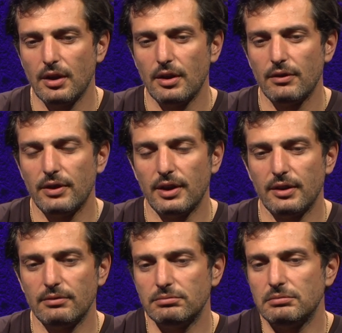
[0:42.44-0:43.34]
Ve
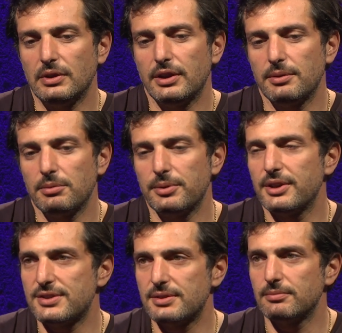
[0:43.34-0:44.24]
dediğim gibi
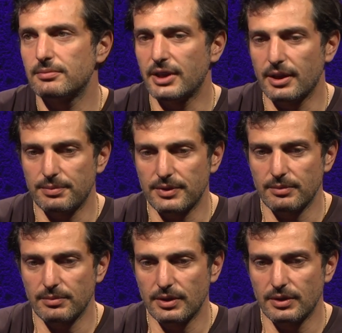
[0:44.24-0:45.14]
resim de yaptım,
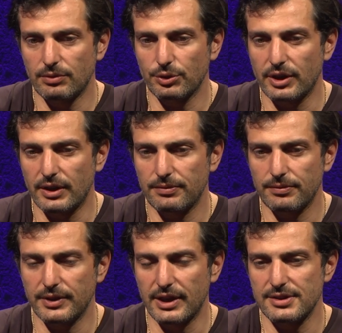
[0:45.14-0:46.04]
e, fotoğraf
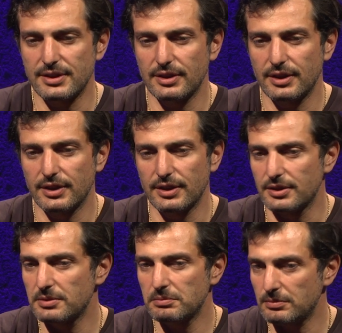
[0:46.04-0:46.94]
derslerine de
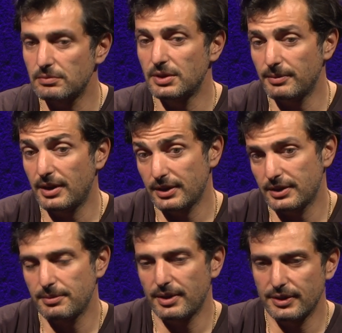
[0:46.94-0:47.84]
girdim. Mimarlık da bir
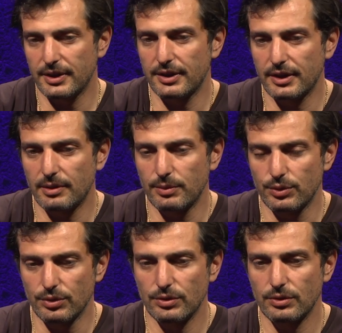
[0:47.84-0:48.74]
yandan devam
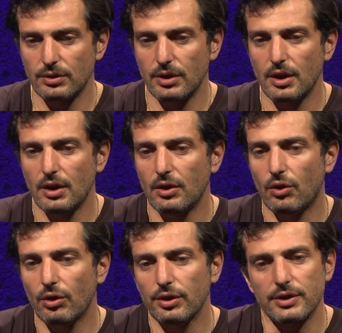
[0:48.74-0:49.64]
ediyordu.
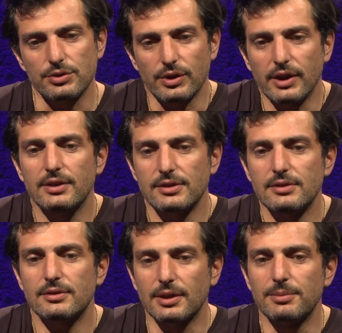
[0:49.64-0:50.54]
Ondan sonra en
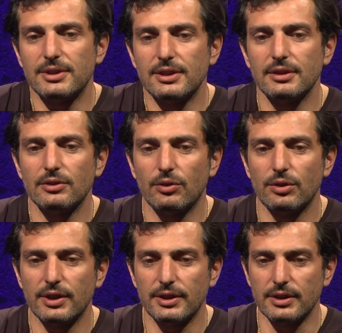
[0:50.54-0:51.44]
tabii ki
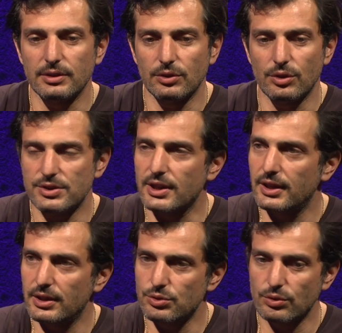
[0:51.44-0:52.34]
orada da görseller
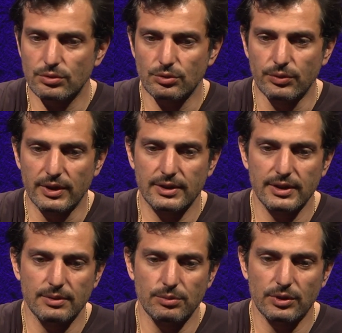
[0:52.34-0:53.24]
çok kuvvetliydi
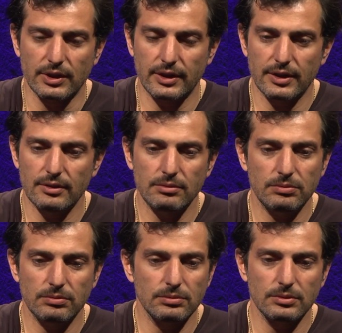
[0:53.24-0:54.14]
Büyükada'da.
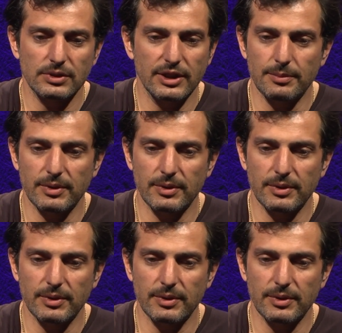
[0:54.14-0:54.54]
Dedemin